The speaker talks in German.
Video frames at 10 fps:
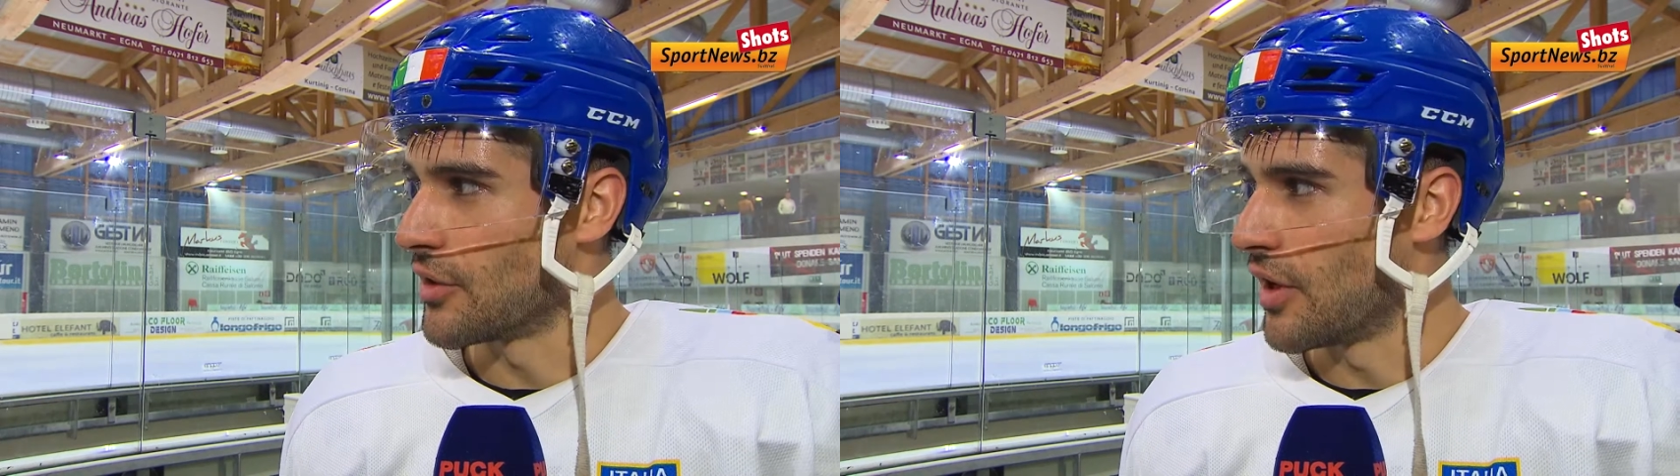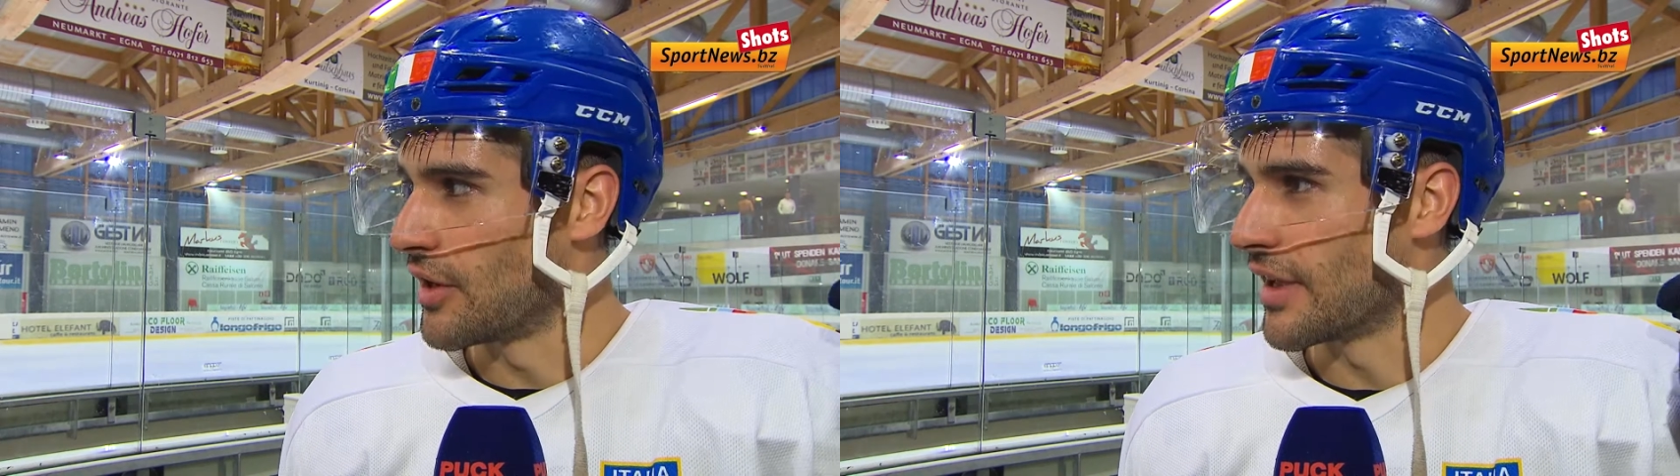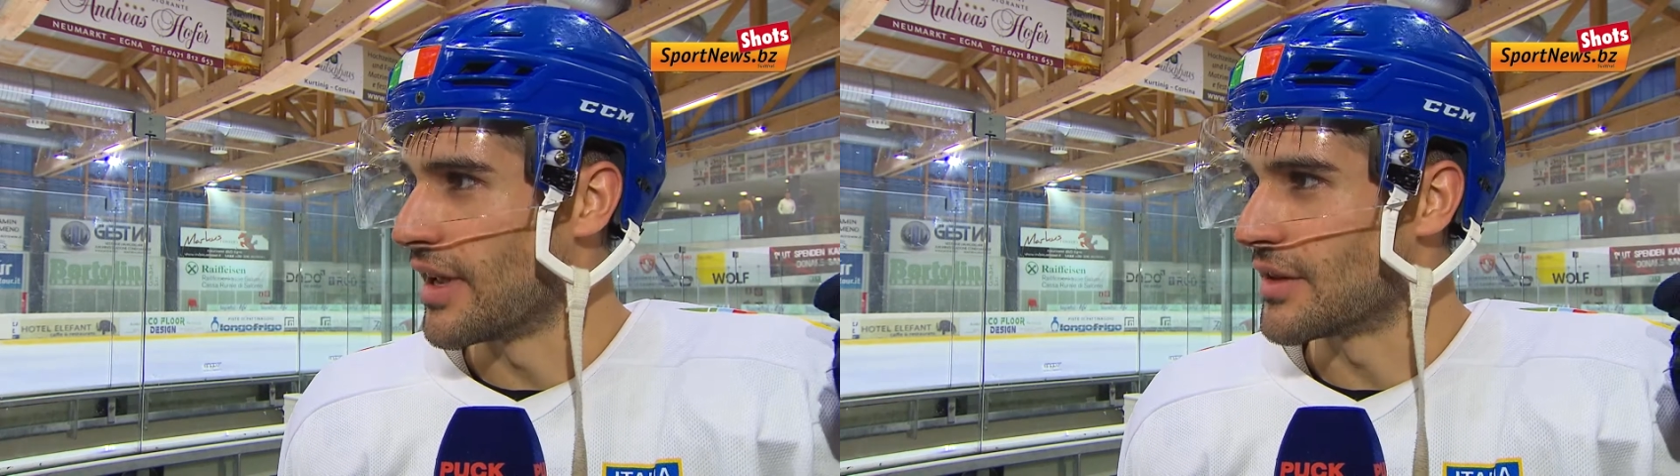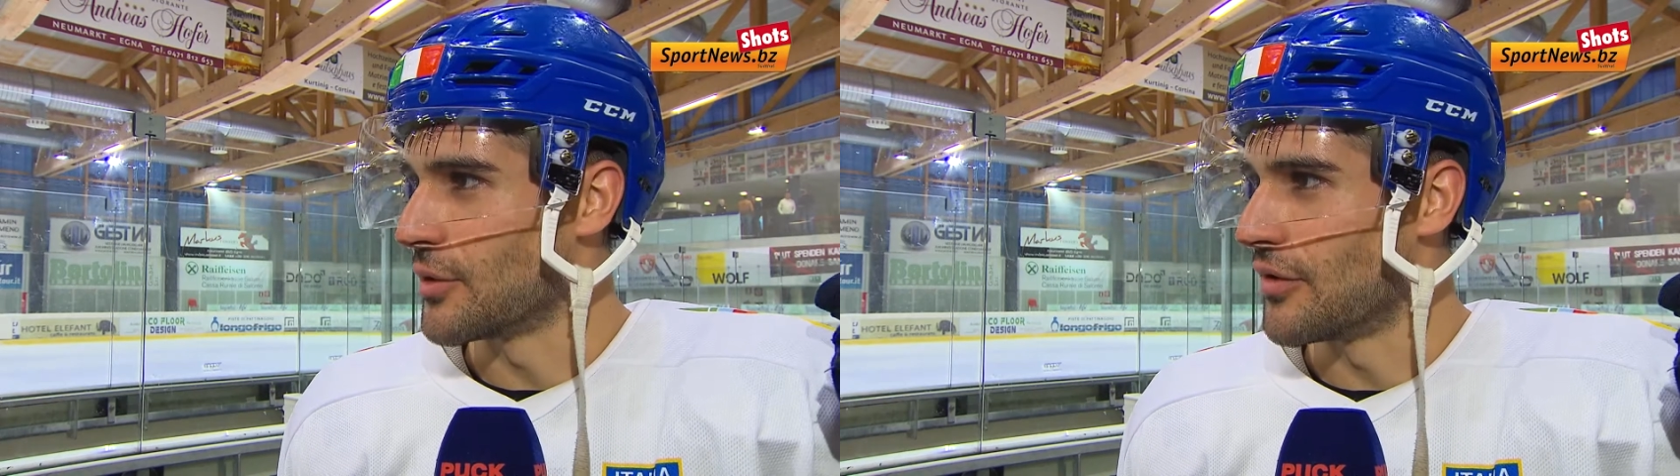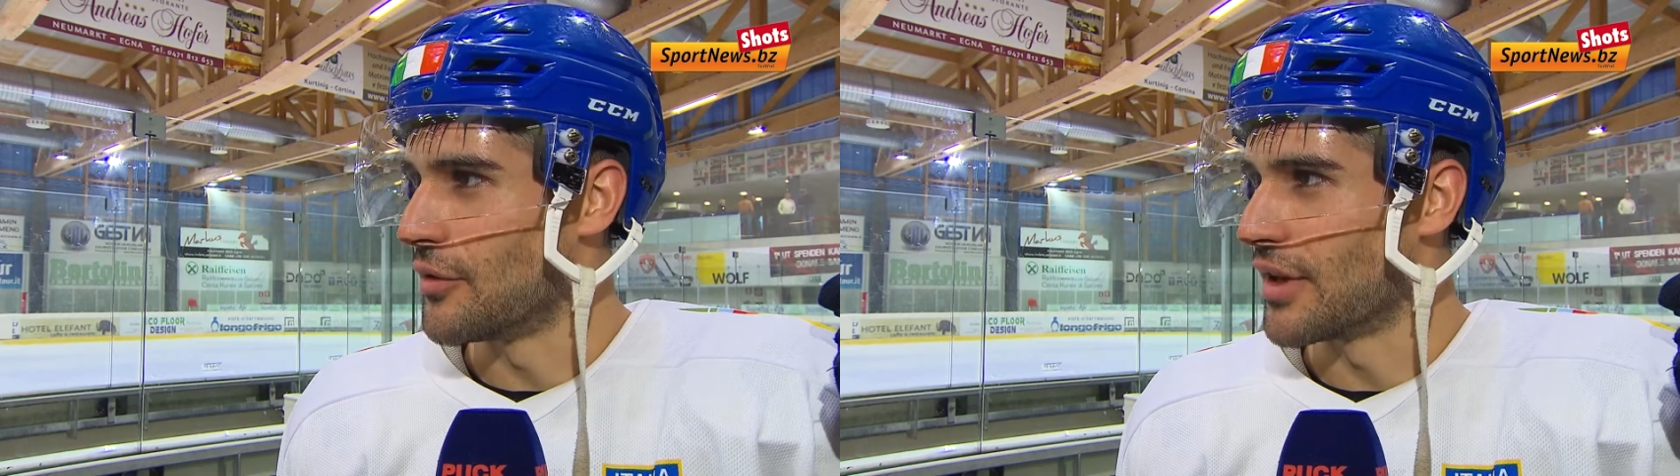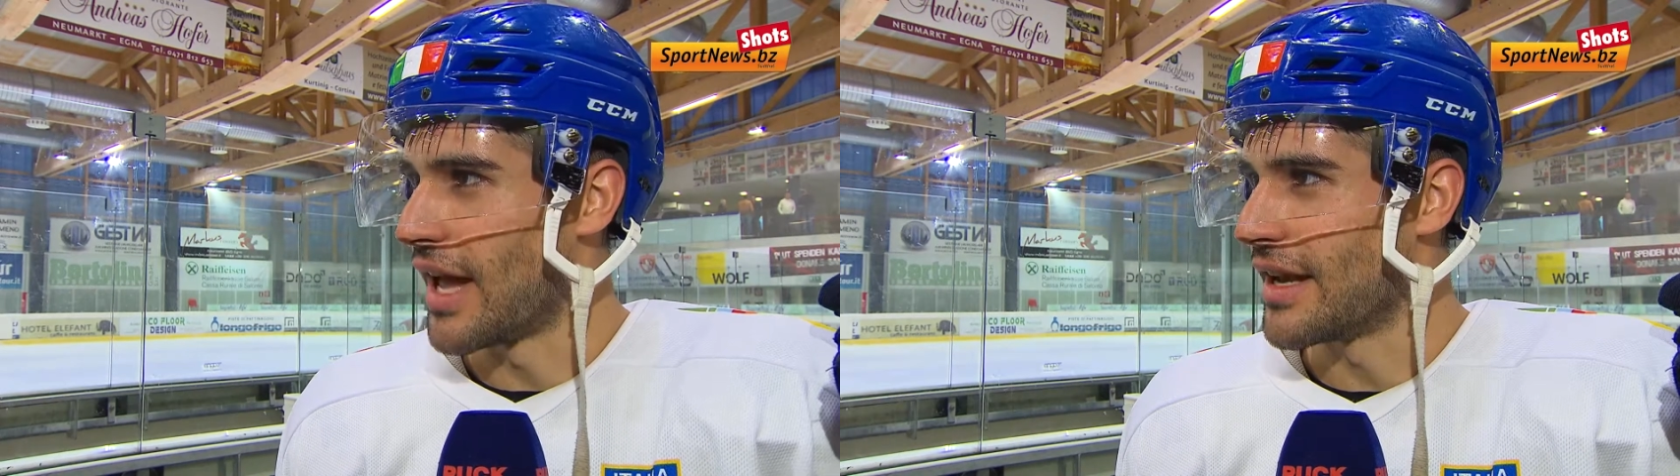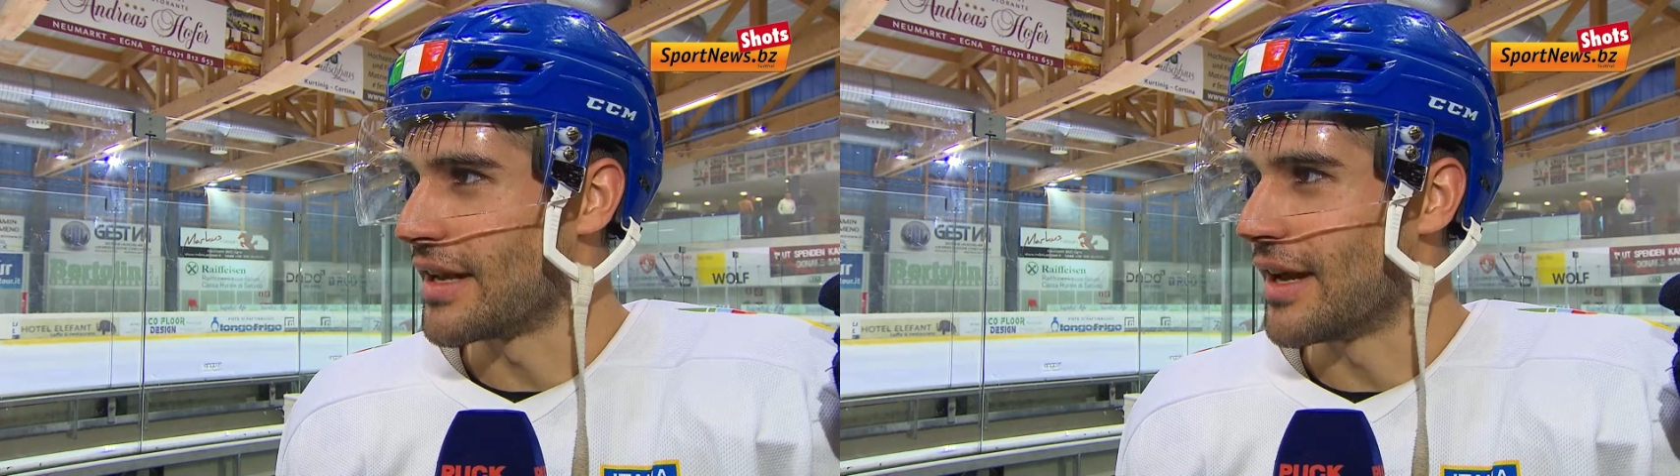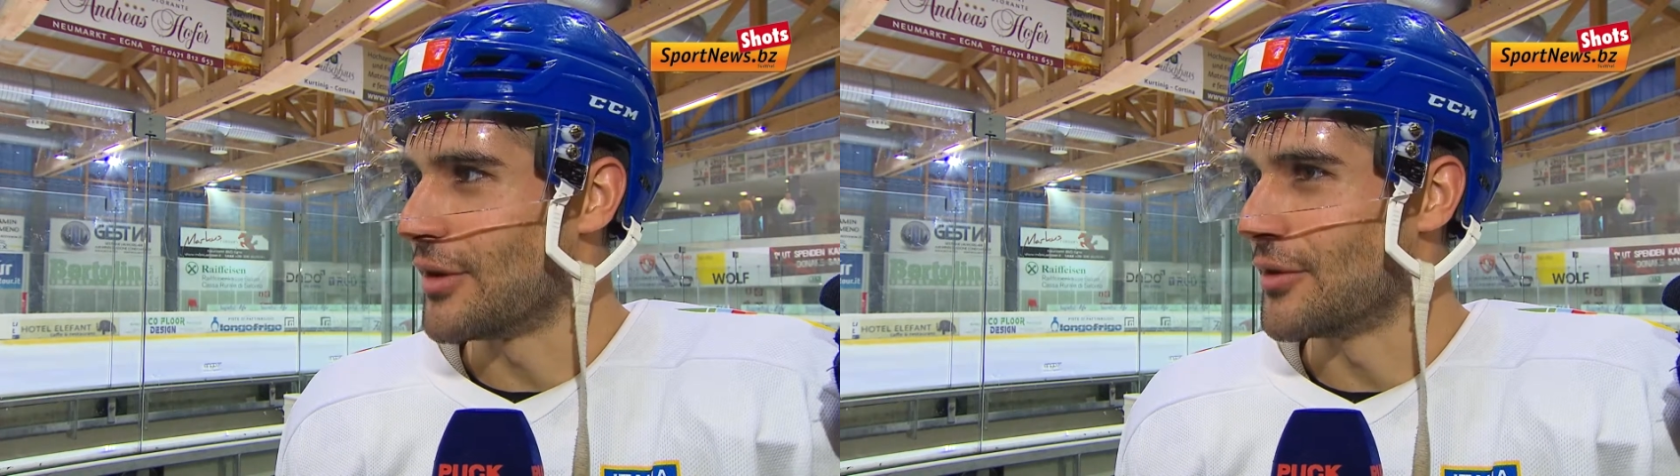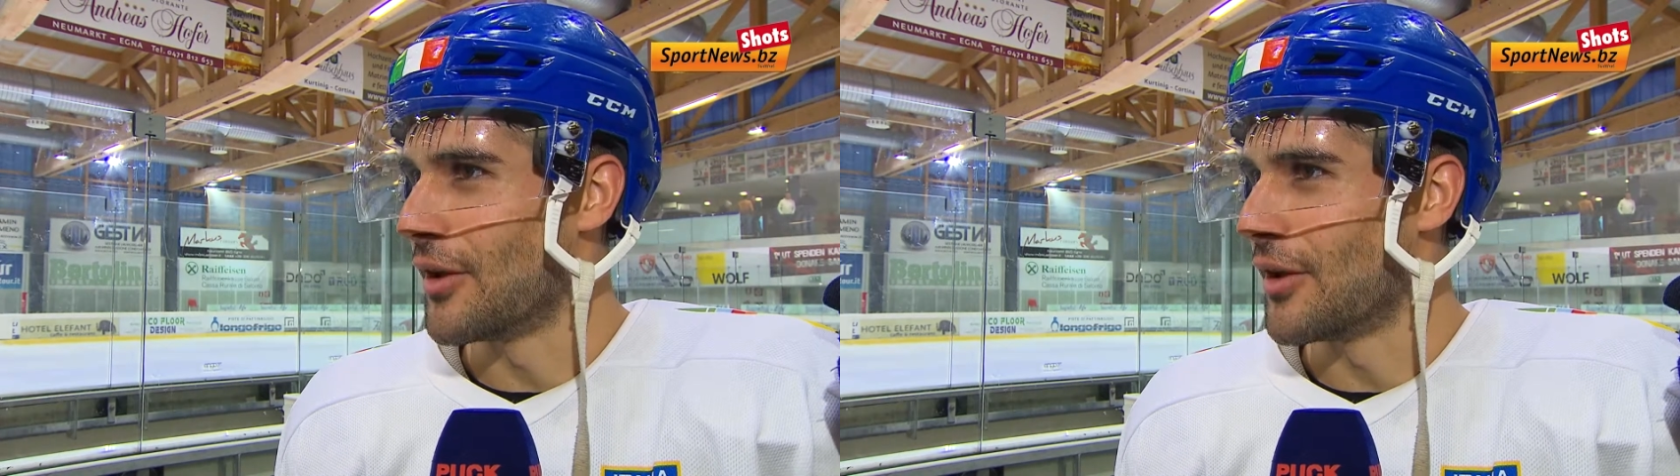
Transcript: oder andere Tor vorne reinhauen,